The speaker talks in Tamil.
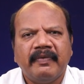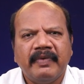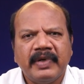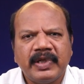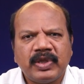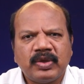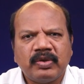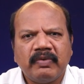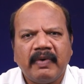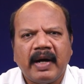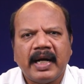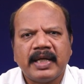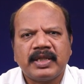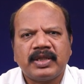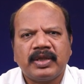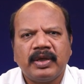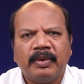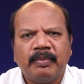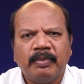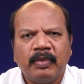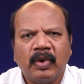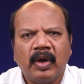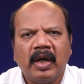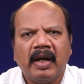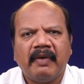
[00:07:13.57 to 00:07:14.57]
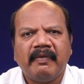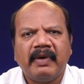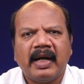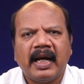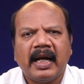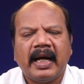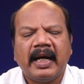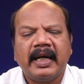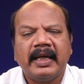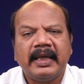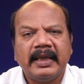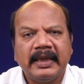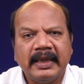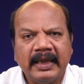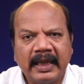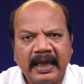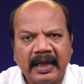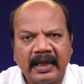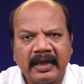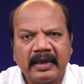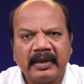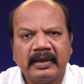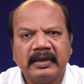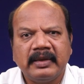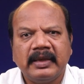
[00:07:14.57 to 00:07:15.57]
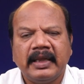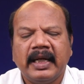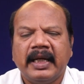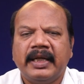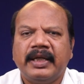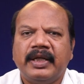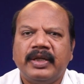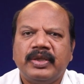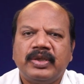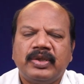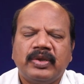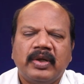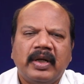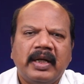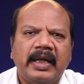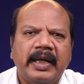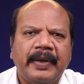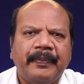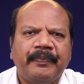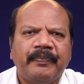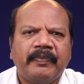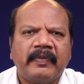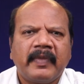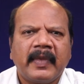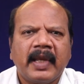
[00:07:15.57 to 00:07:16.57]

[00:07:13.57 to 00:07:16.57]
விசுவாசம் உள்ளவளாய் இரு என்று சொல்லி